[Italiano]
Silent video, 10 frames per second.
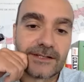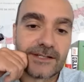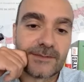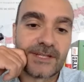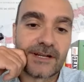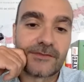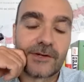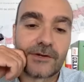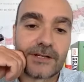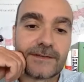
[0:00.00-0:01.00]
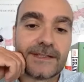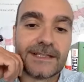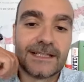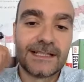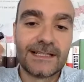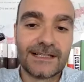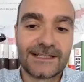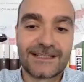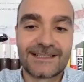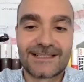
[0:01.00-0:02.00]
Mirafiore.
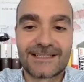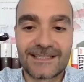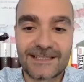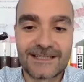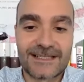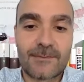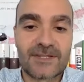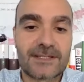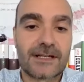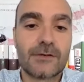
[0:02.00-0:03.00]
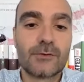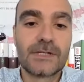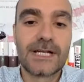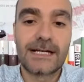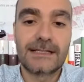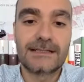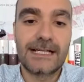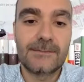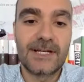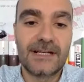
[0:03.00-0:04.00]
siamo a Serra Lunga ad
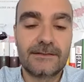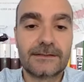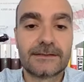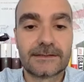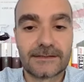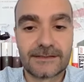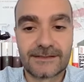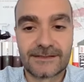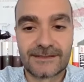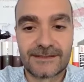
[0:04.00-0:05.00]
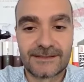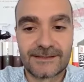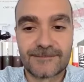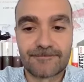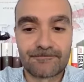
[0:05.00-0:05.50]
Alba, è